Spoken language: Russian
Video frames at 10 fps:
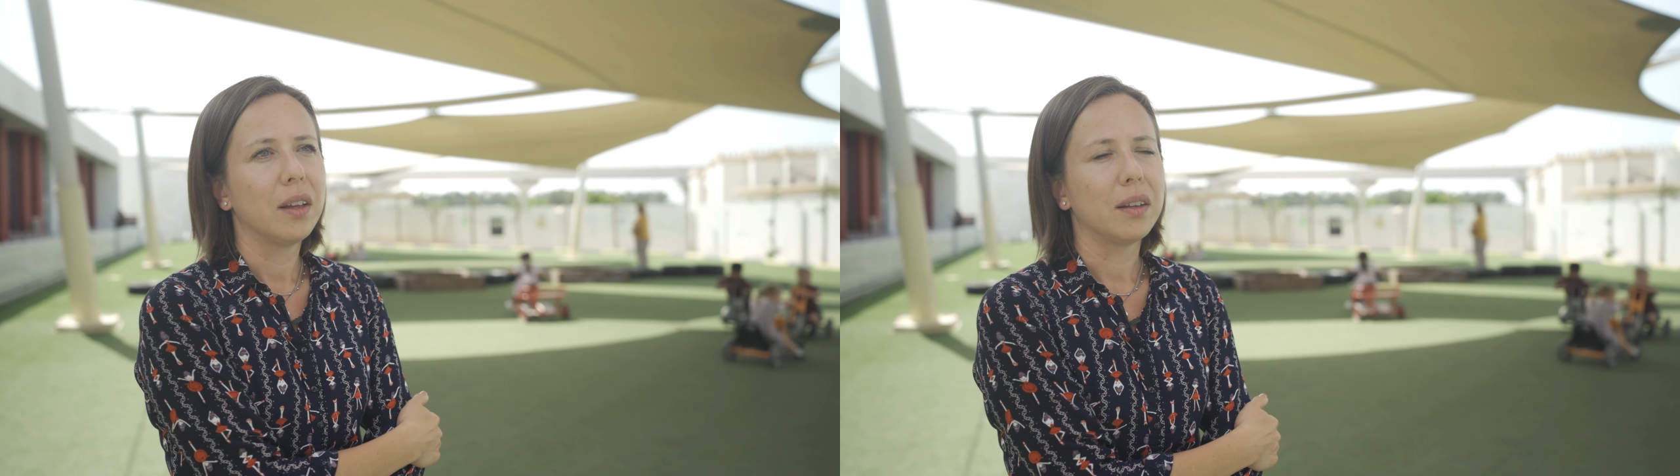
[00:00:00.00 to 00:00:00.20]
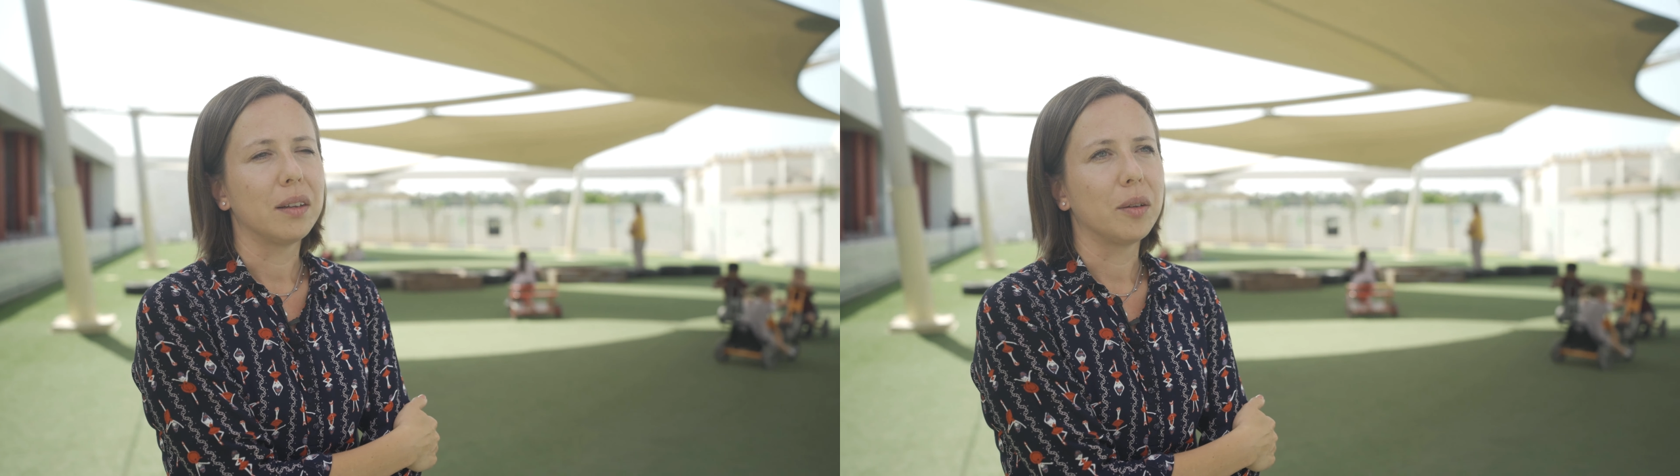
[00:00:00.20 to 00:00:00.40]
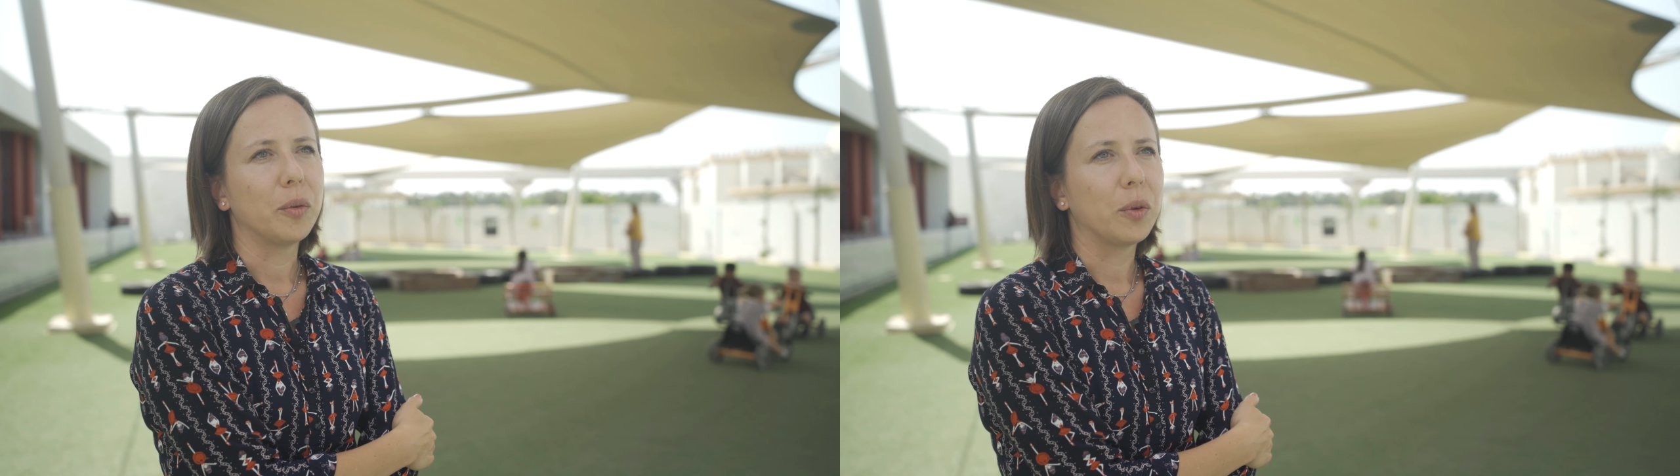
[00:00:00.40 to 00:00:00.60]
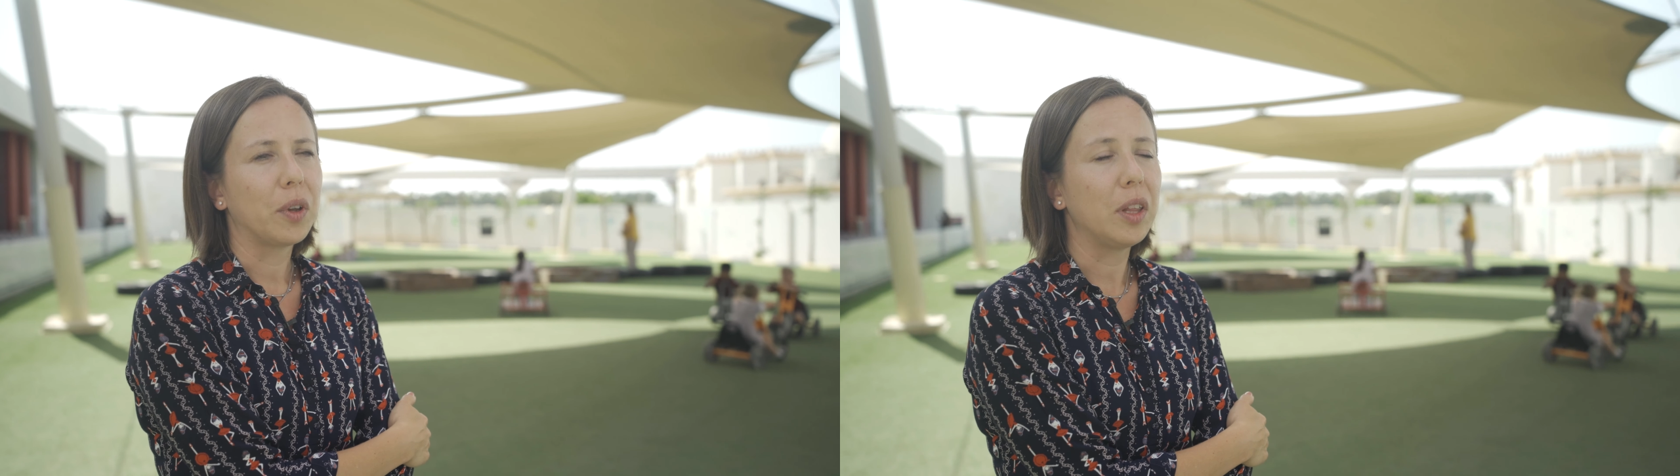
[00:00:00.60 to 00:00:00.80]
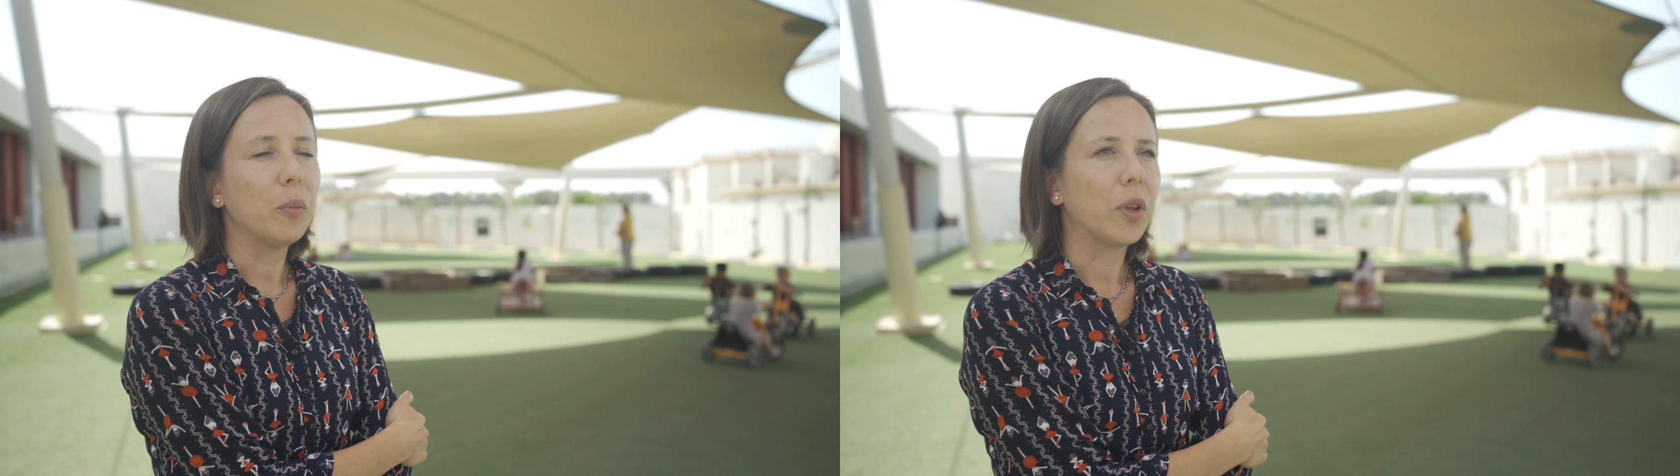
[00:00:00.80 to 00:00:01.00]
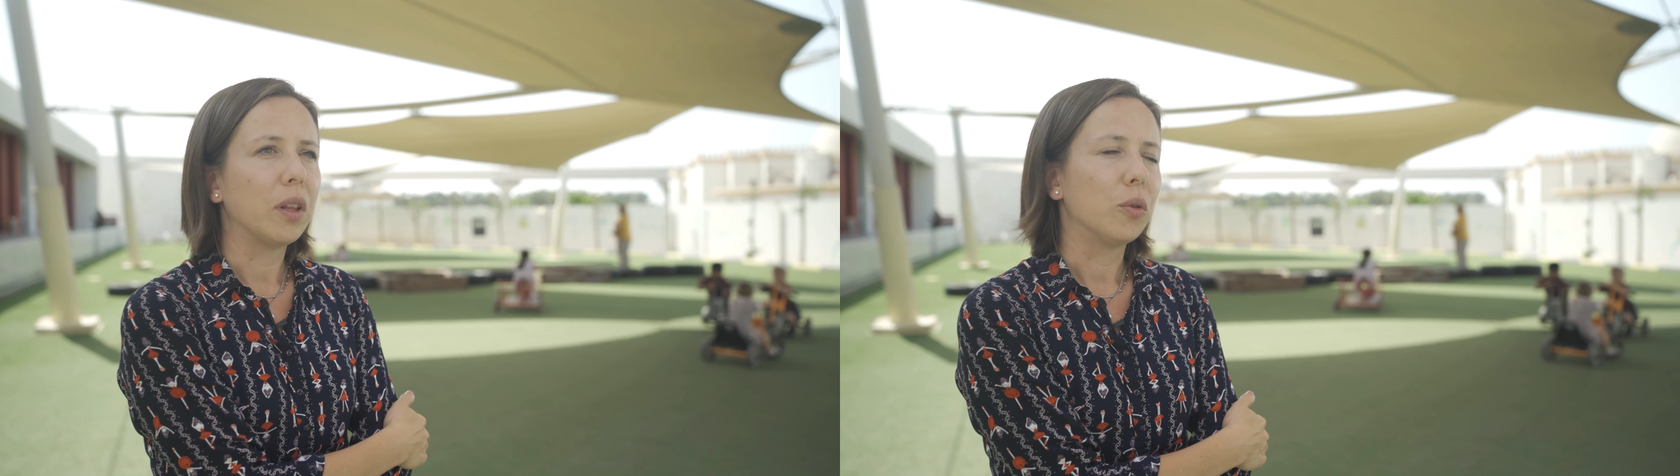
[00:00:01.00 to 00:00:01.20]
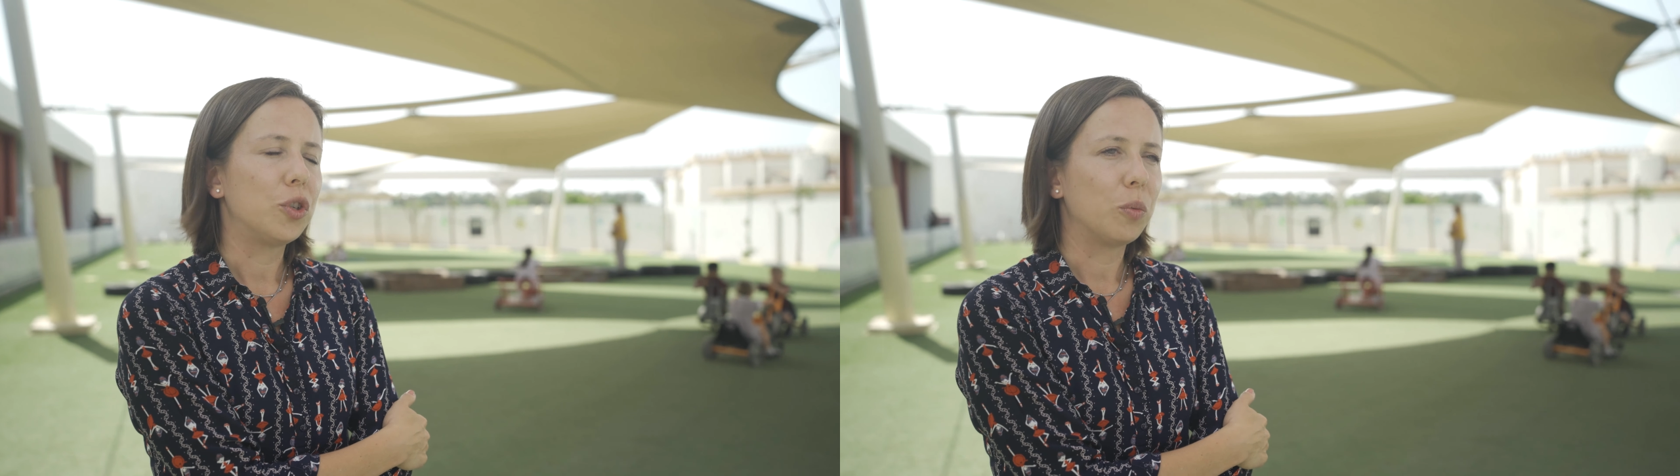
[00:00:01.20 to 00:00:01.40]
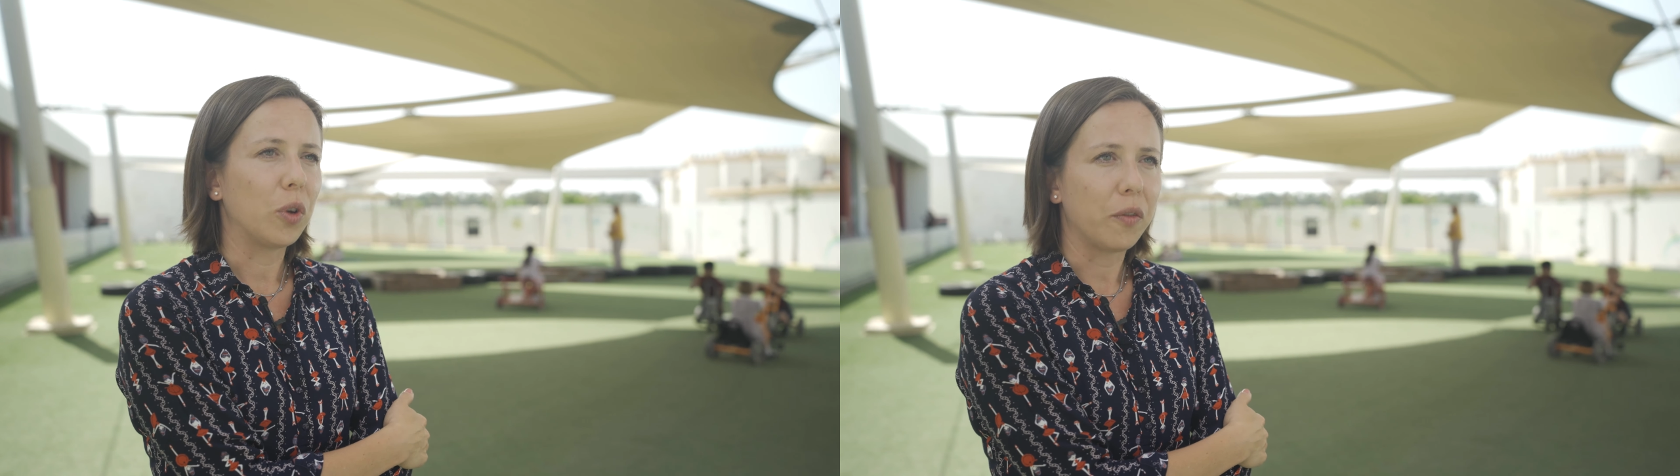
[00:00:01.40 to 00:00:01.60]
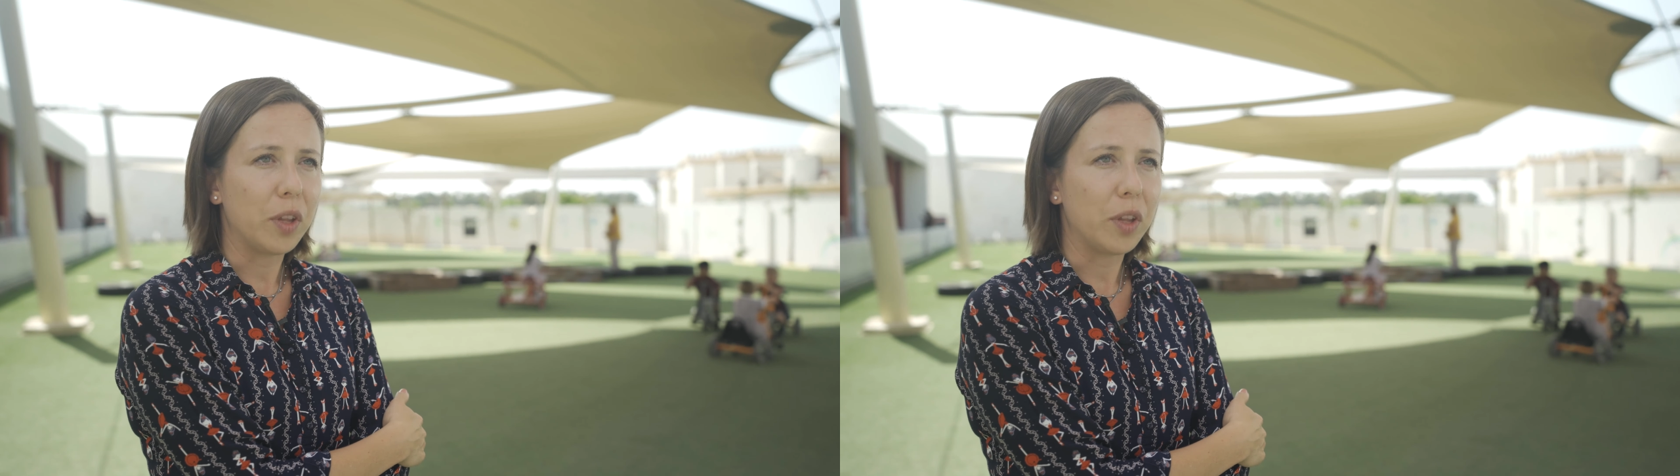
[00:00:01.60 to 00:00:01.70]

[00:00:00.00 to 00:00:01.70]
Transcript: Э, к ним было очень много